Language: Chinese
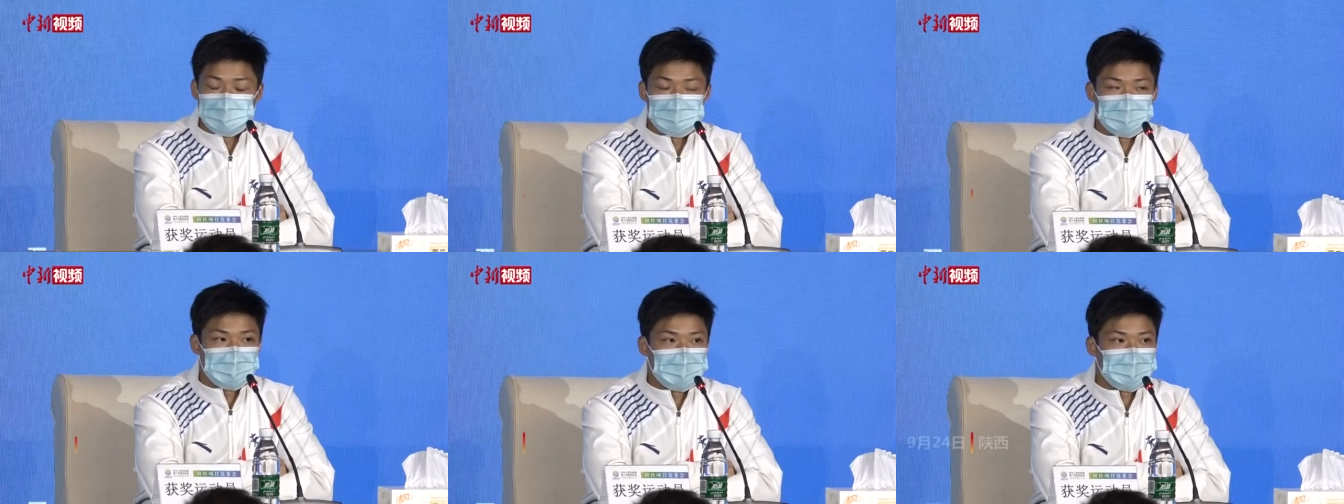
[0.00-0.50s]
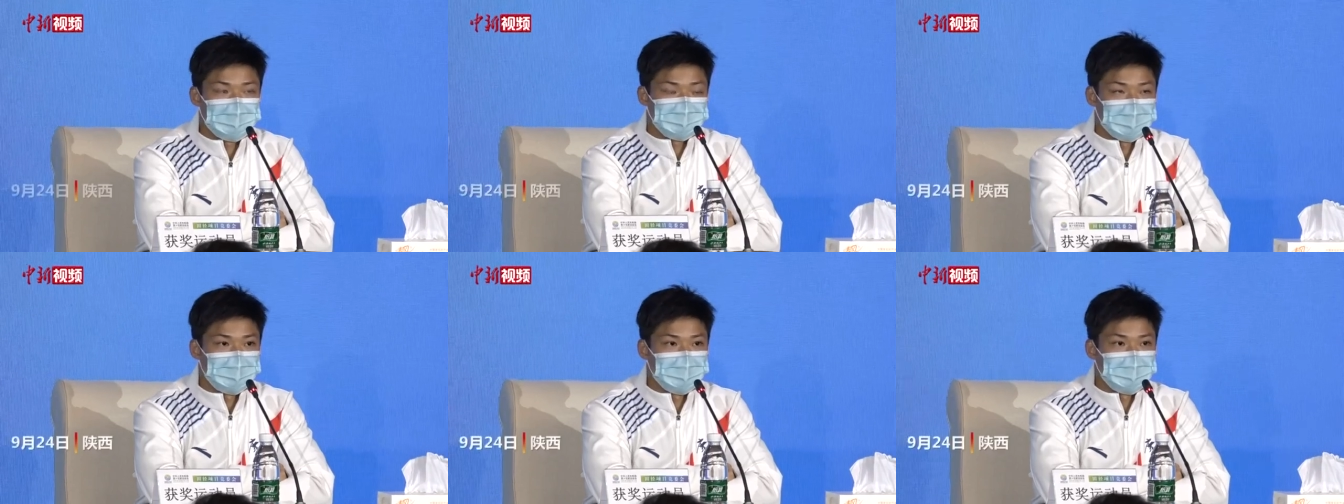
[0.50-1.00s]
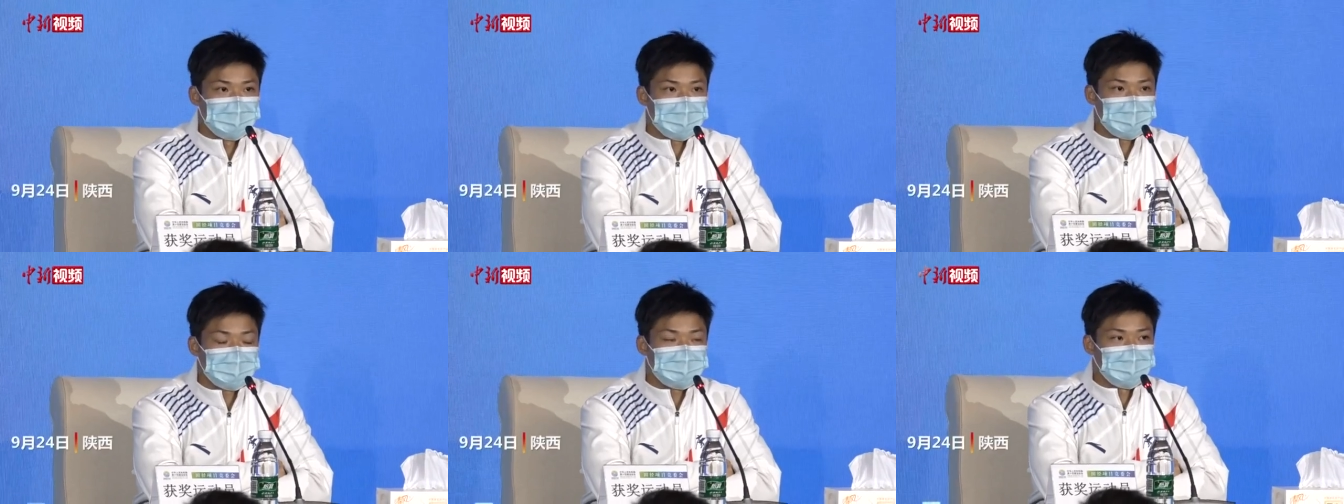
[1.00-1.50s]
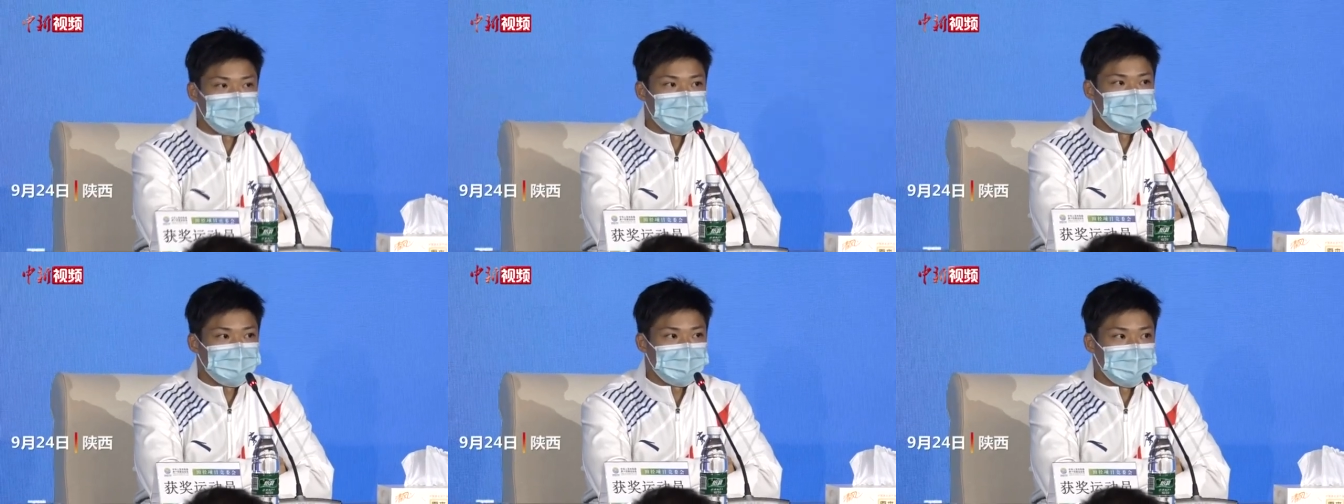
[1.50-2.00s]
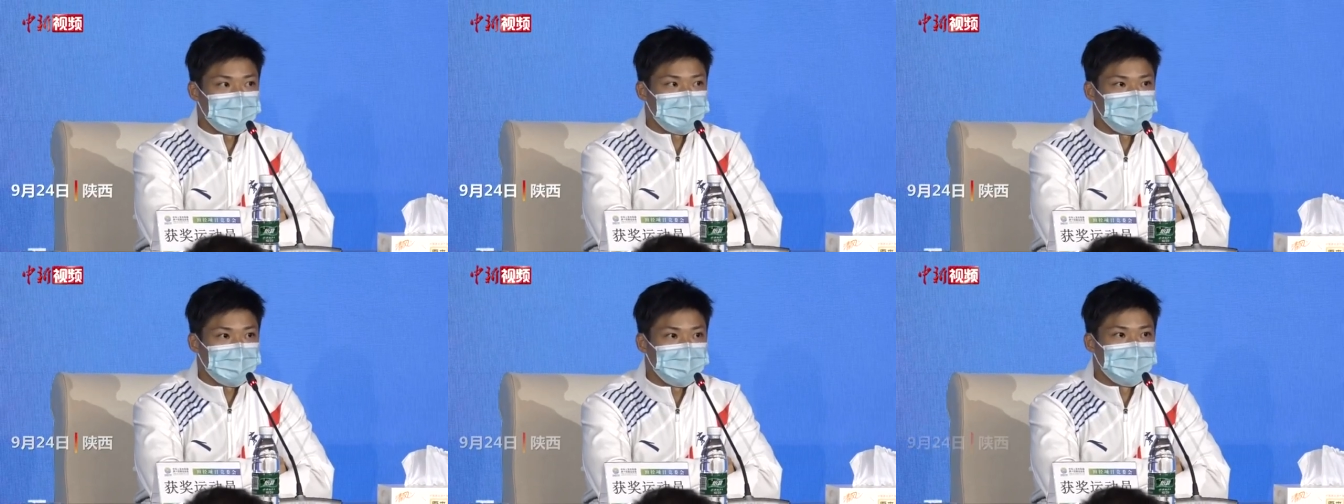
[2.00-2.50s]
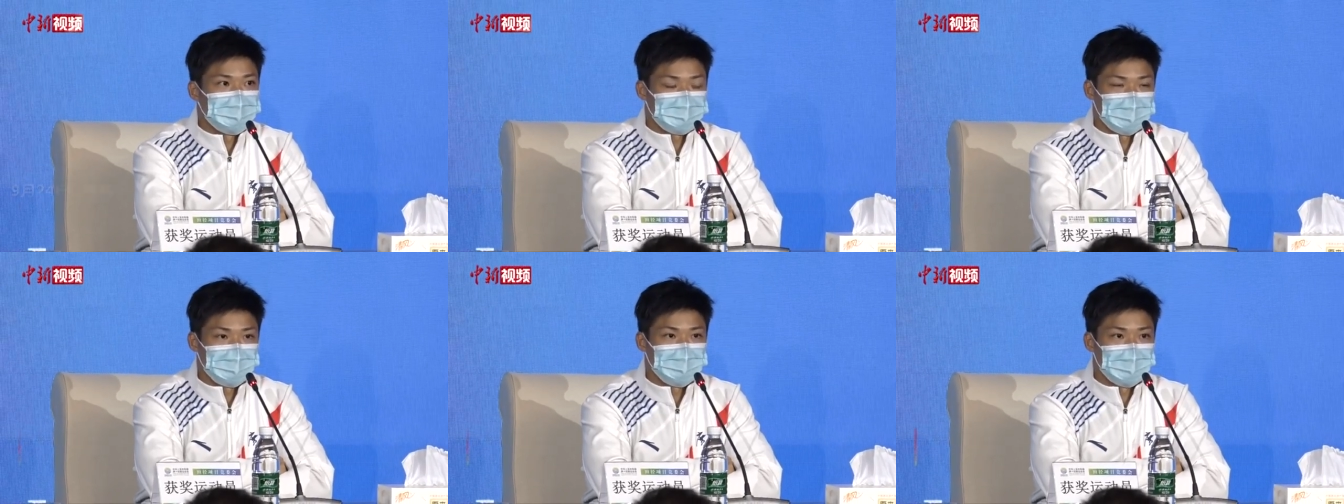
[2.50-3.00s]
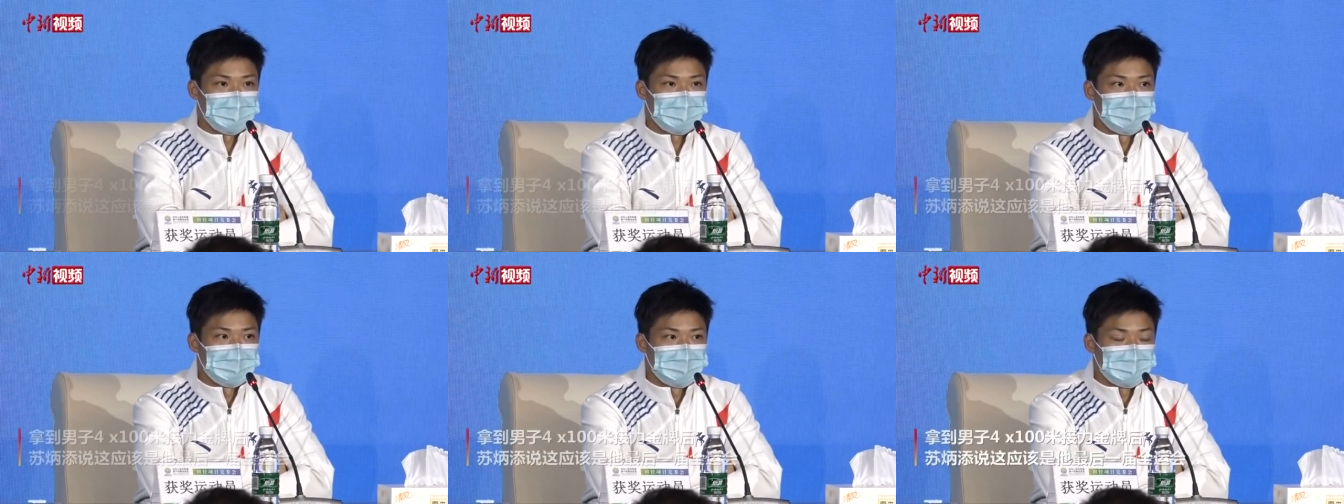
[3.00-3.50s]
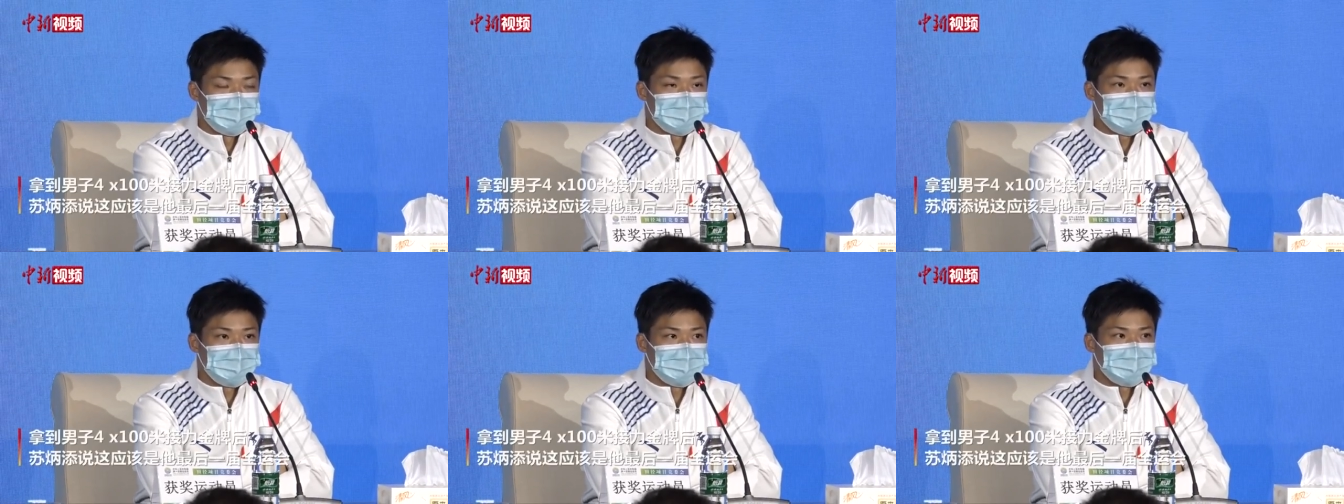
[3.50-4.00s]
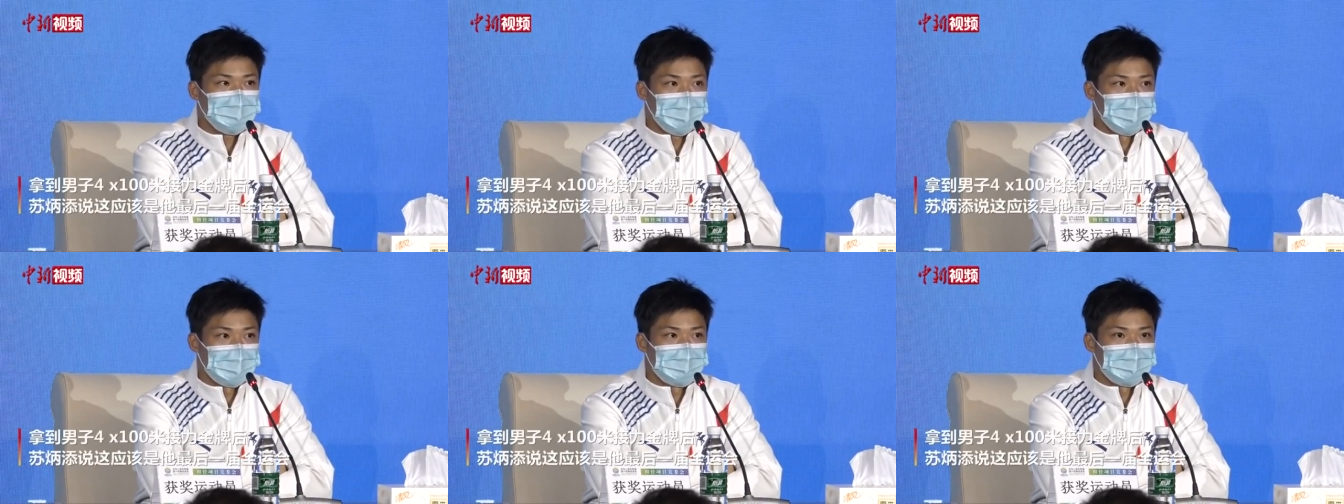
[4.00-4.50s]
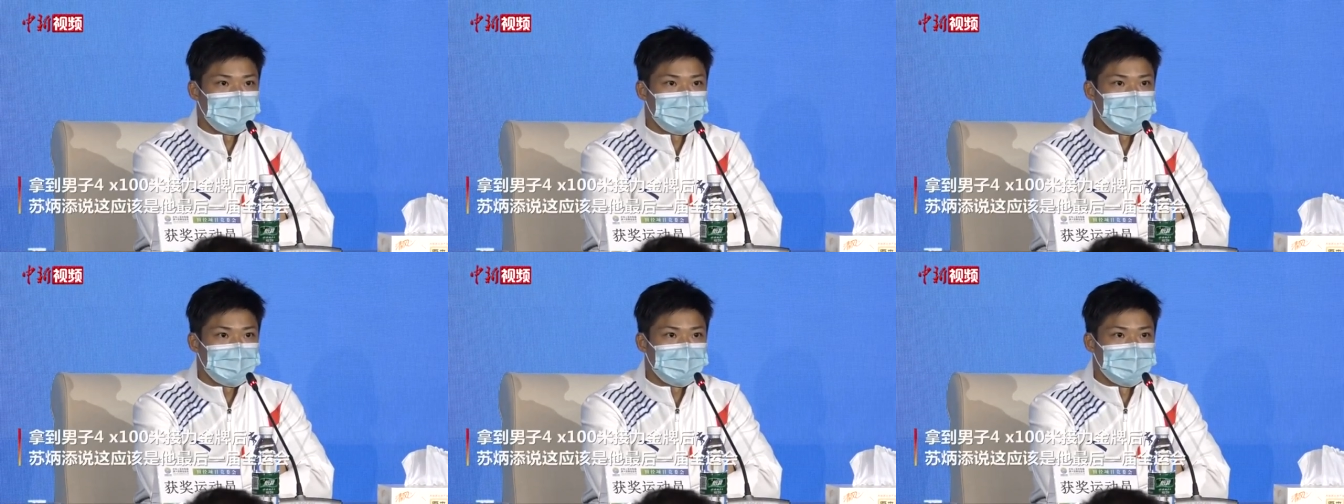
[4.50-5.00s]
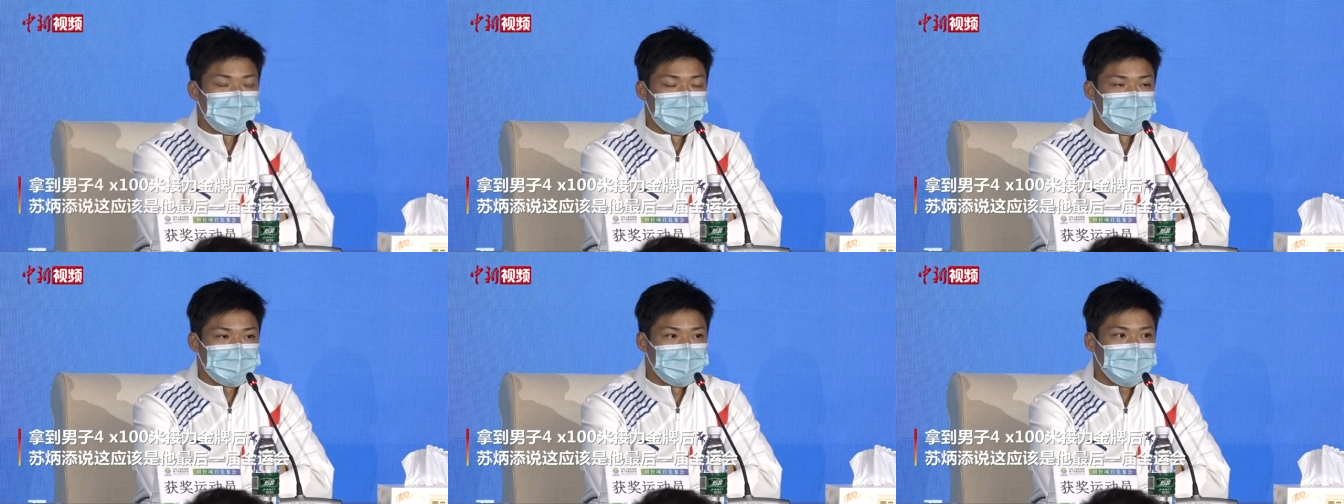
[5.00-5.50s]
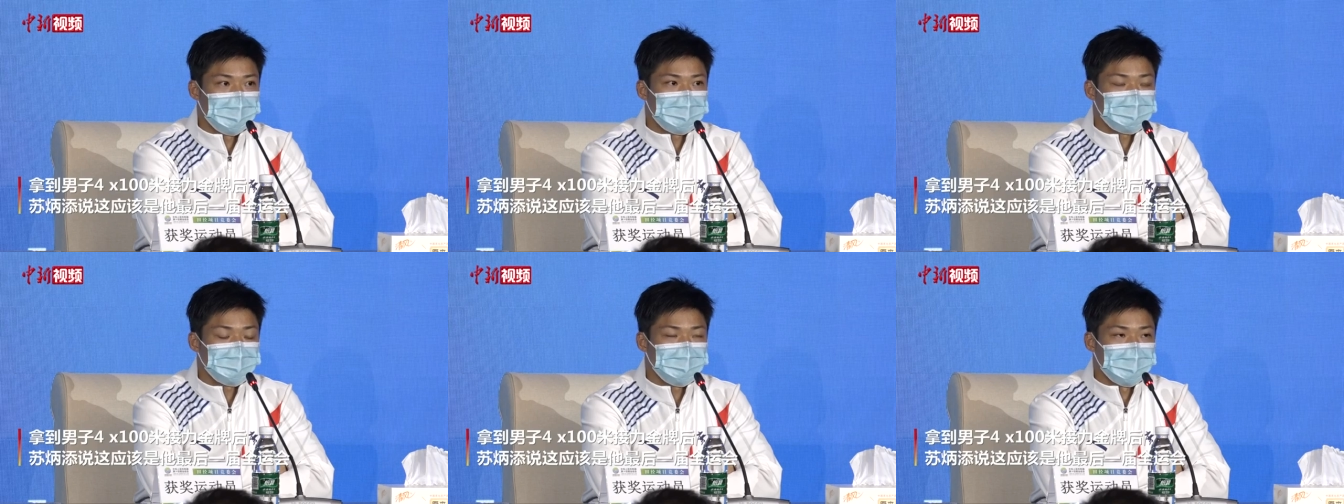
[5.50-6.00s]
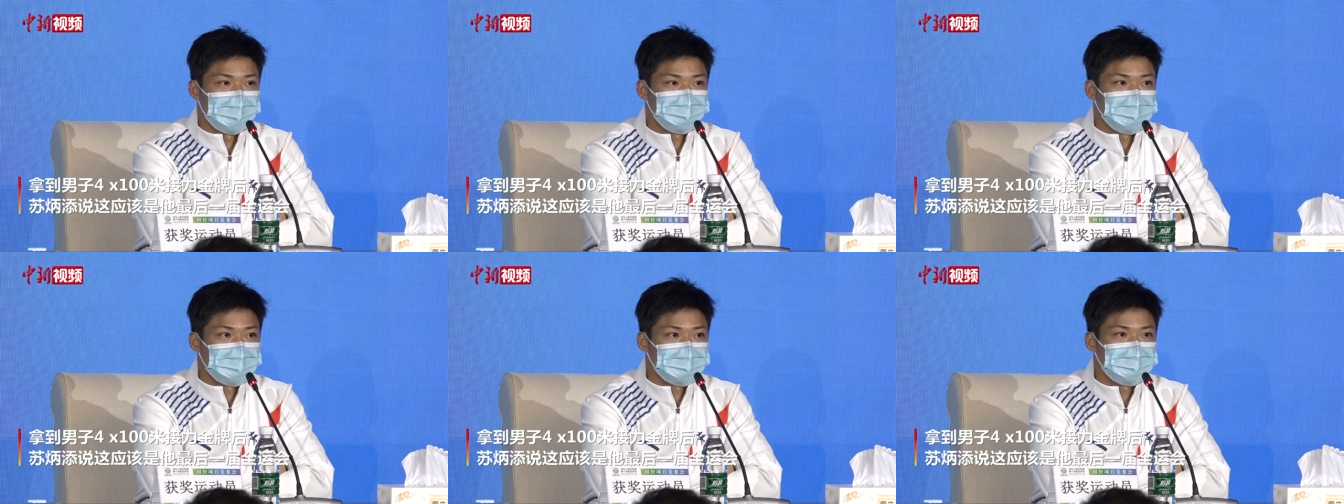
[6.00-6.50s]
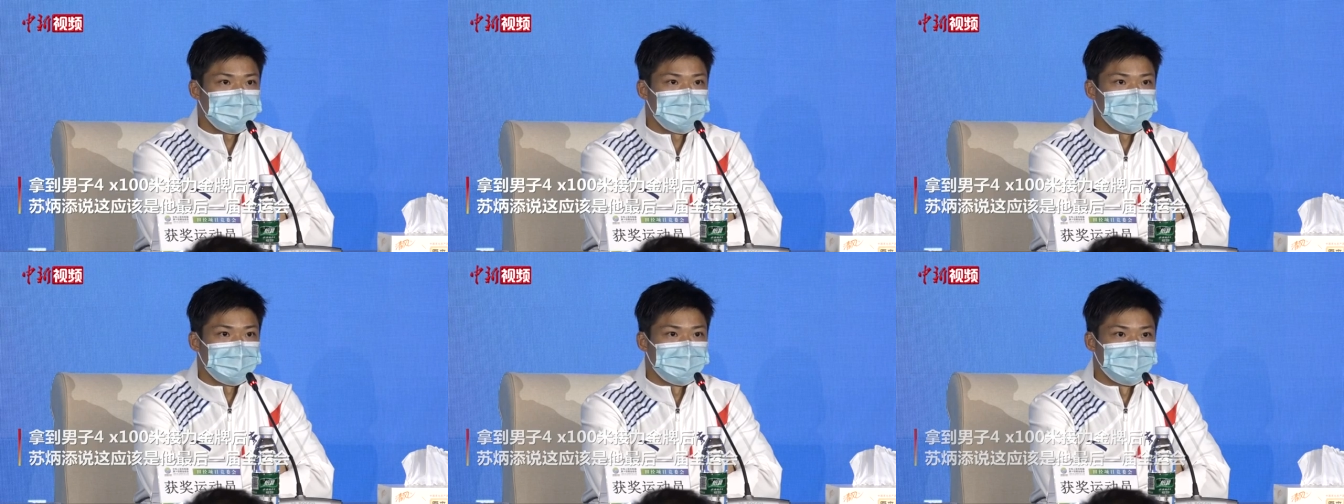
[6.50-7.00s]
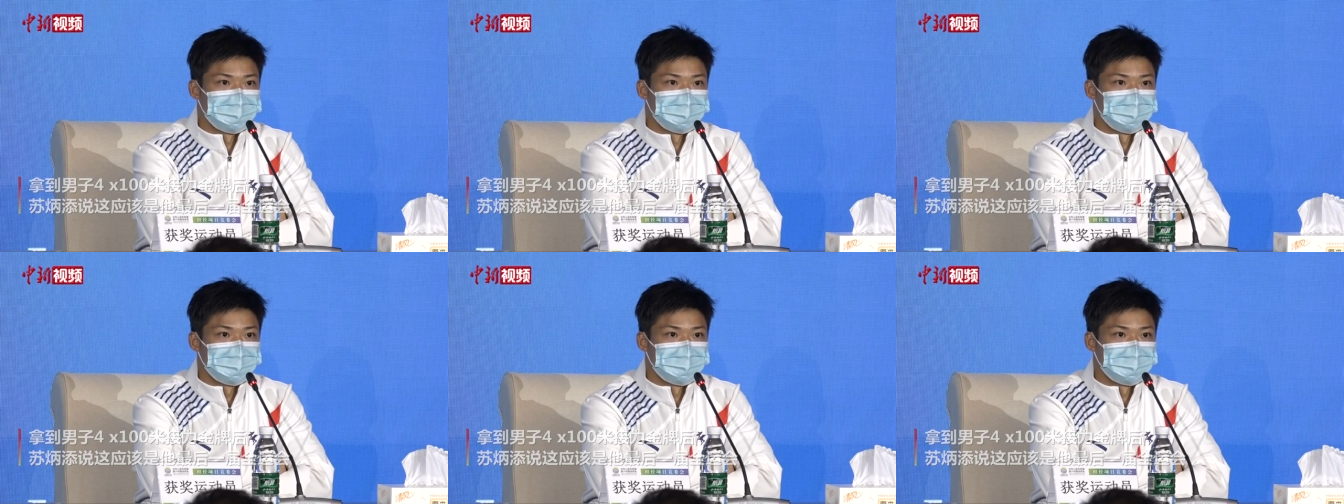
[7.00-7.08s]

这一届全运会应该是我体育生涯的最后一届全运会了，以这个金牌的收官，对我来说是一种